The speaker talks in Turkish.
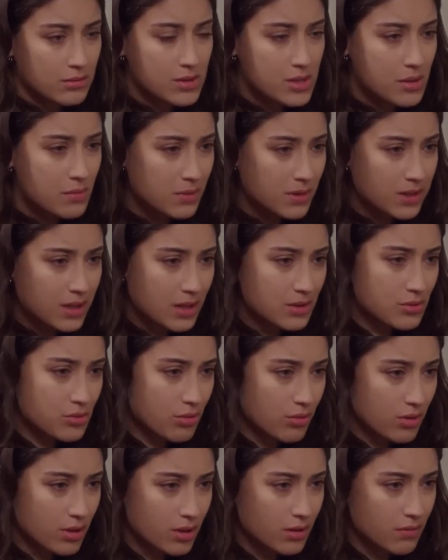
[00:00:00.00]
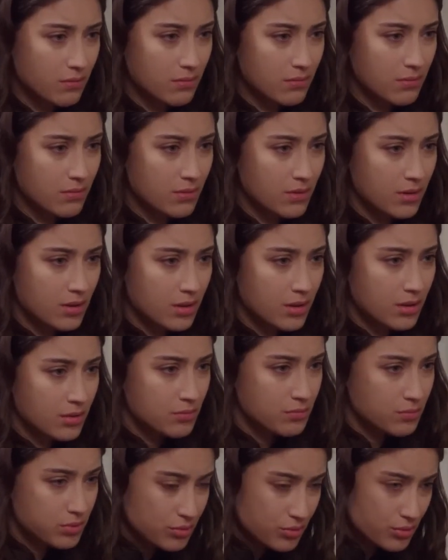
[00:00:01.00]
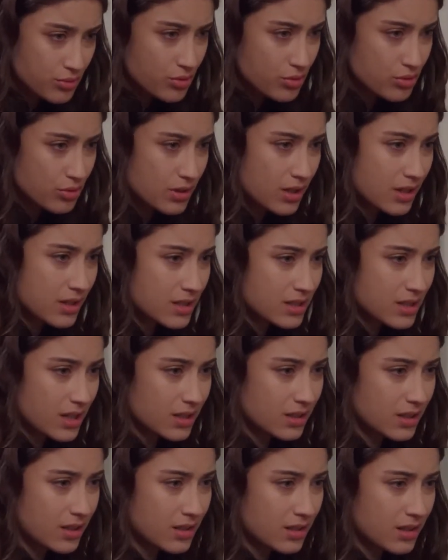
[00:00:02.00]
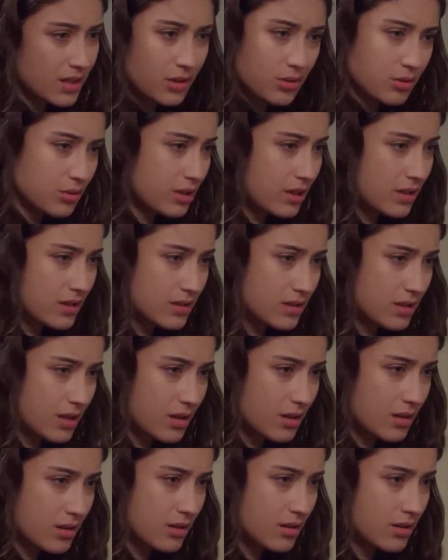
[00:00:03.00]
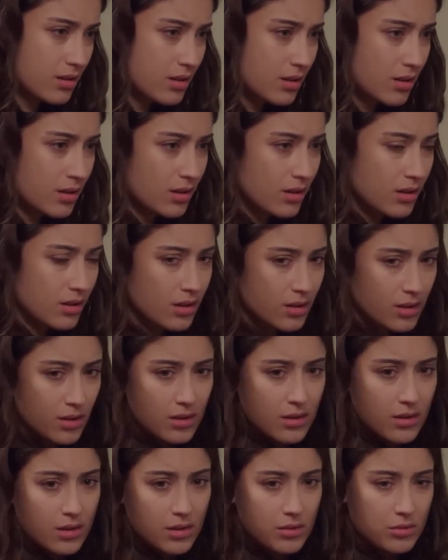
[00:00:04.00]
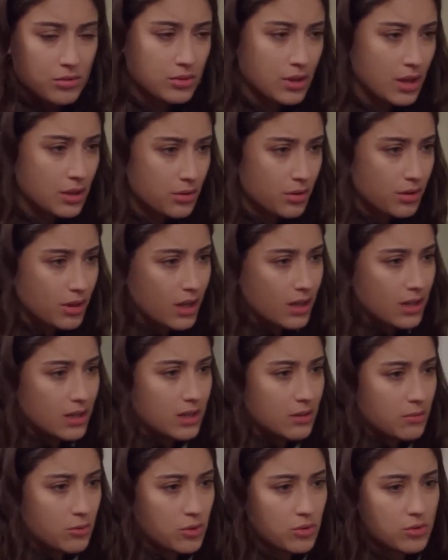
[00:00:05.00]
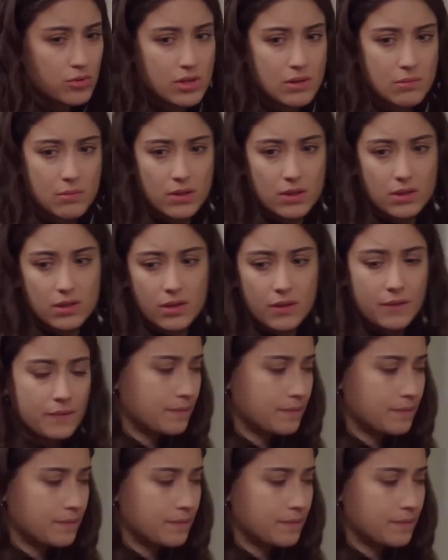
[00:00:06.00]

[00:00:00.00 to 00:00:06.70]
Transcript: Cemil'den sorarım. Bu çocuklar ne zaten de öğreniriz yani. Onlar yokken gideyim konuşayım hadi.